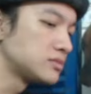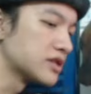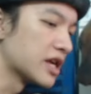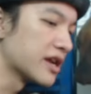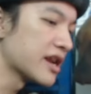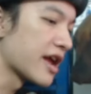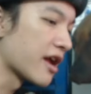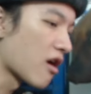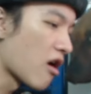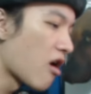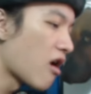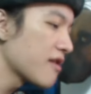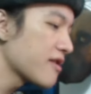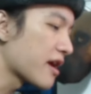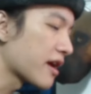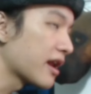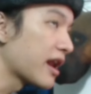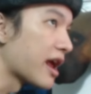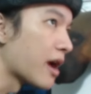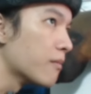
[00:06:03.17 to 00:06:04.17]
thì cái này khó
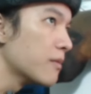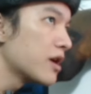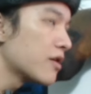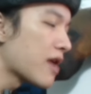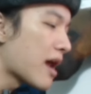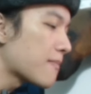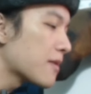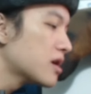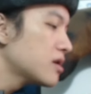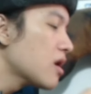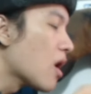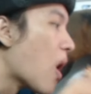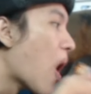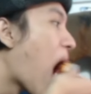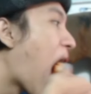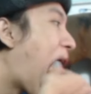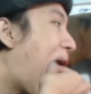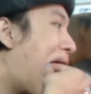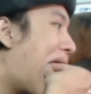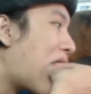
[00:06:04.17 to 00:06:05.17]
nha, cái này không biết có đáp ứng được
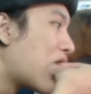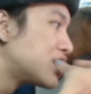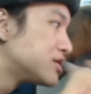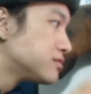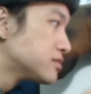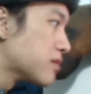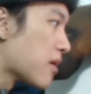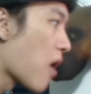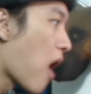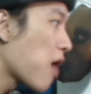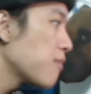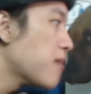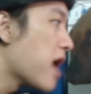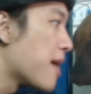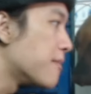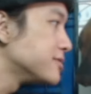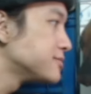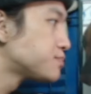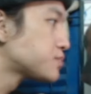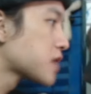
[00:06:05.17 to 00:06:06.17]
không. Nó thấy
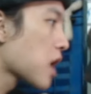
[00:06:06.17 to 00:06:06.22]
mềm á.